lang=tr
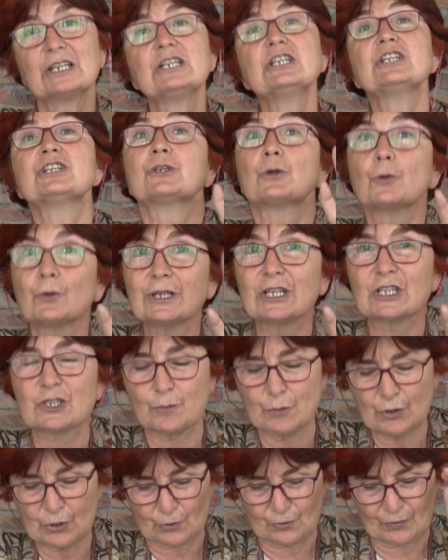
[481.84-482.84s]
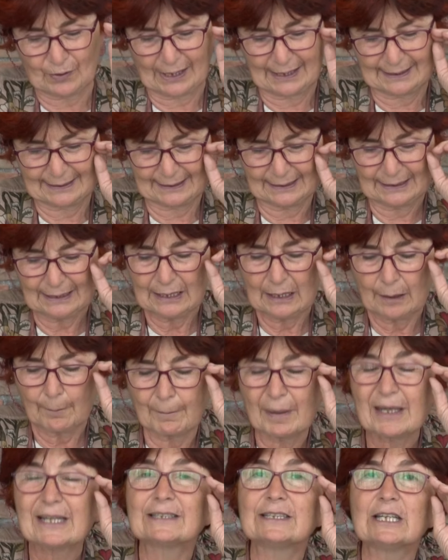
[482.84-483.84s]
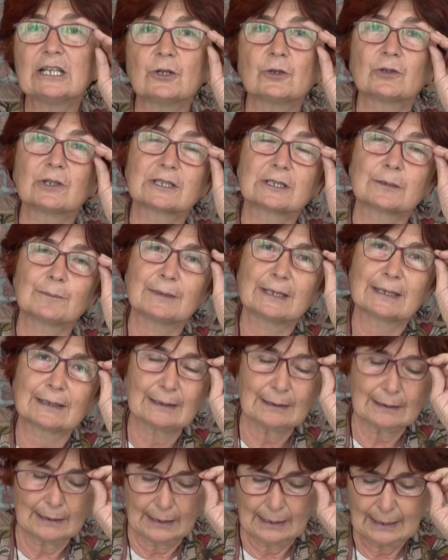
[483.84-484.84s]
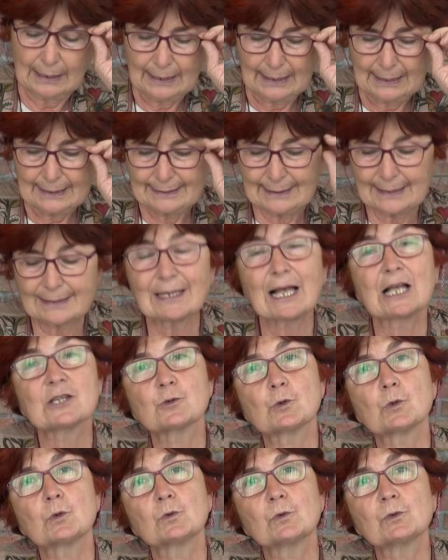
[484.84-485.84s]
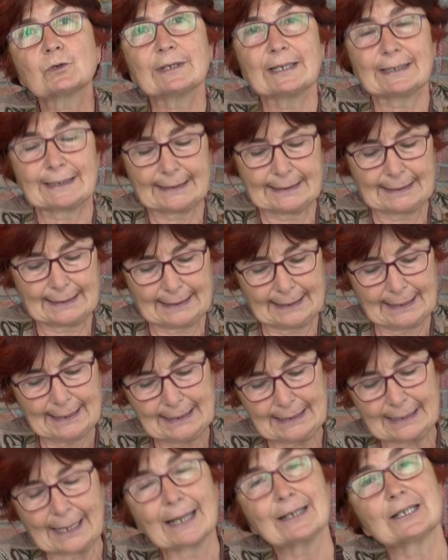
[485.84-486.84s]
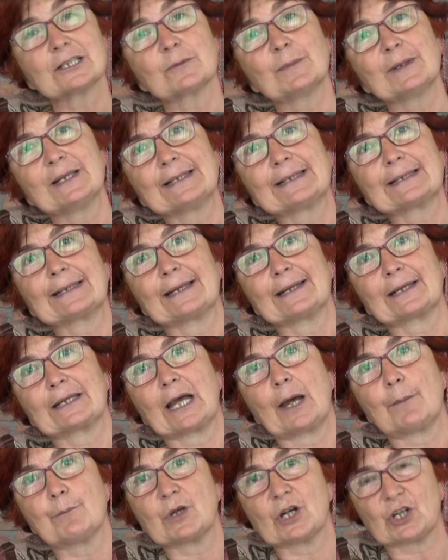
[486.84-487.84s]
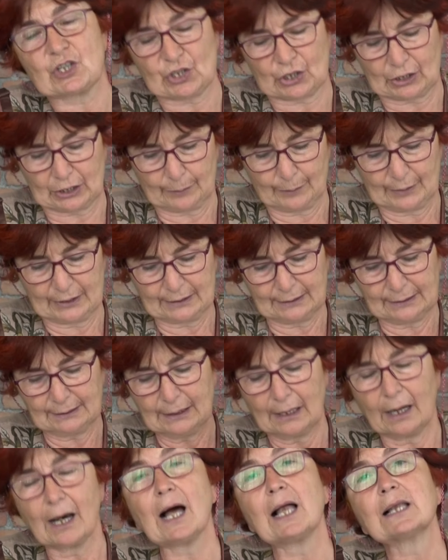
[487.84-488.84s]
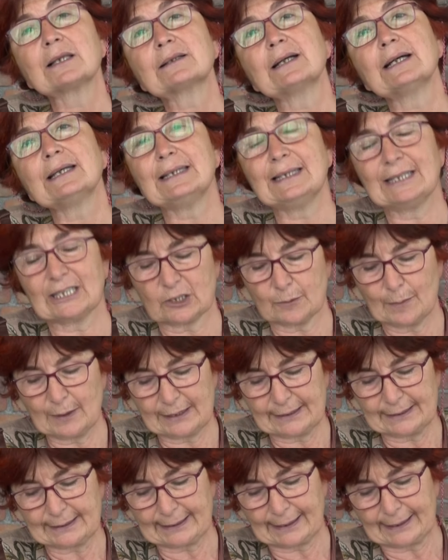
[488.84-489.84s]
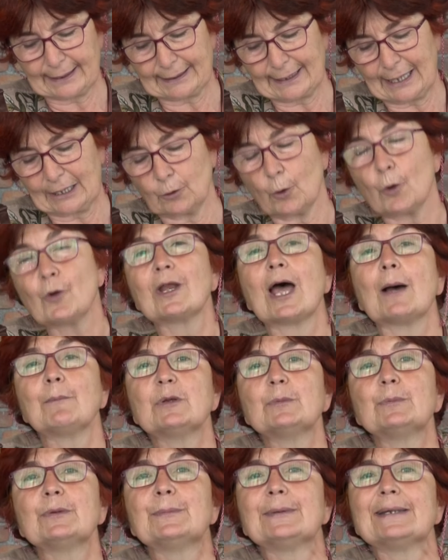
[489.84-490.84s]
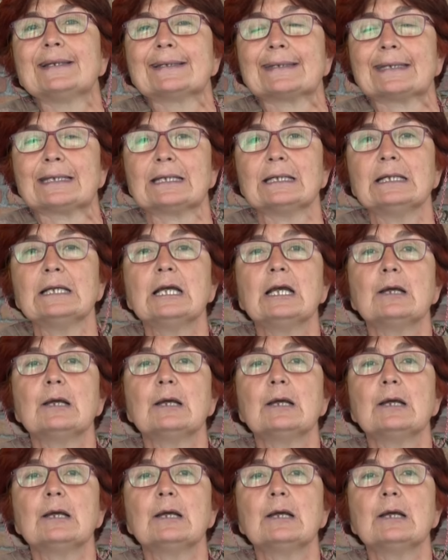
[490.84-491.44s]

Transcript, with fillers: İşte o geçmiş günlerde belediye yönetimleri yasal zorunluluk nedeniyle ilan etmeleri gereken bir açıklamayı, halka iletmeleri gereken önemli bir bilgiyi,